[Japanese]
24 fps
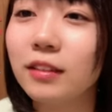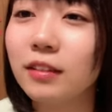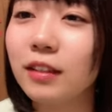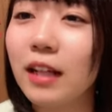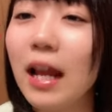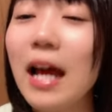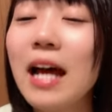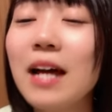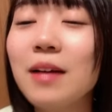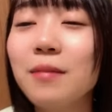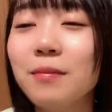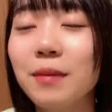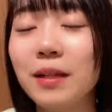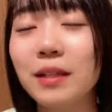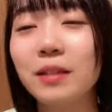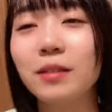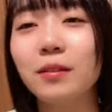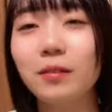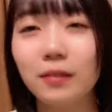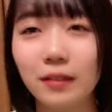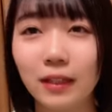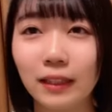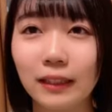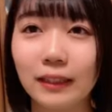ラーメン
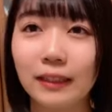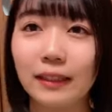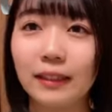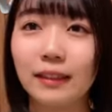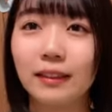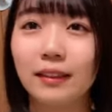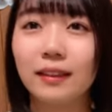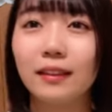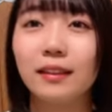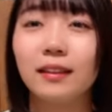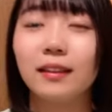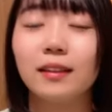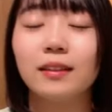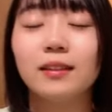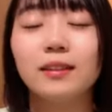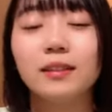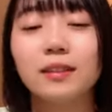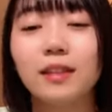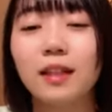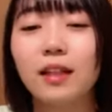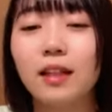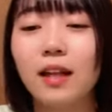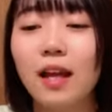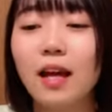の秋いいです
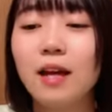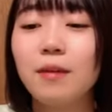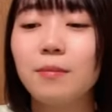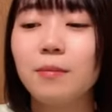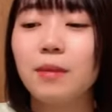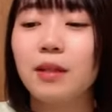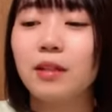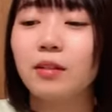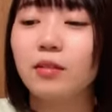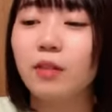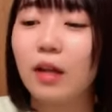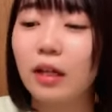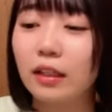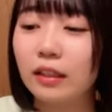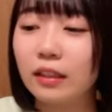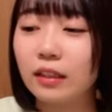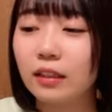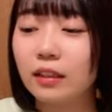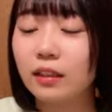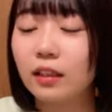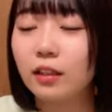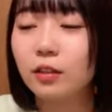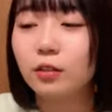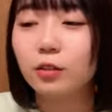ねラーメンの
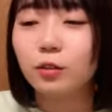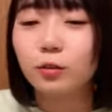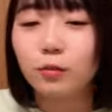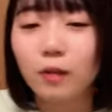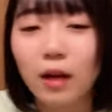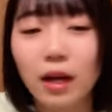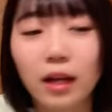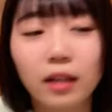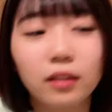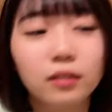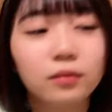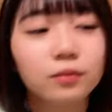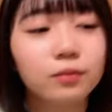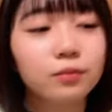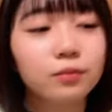秋っていうのは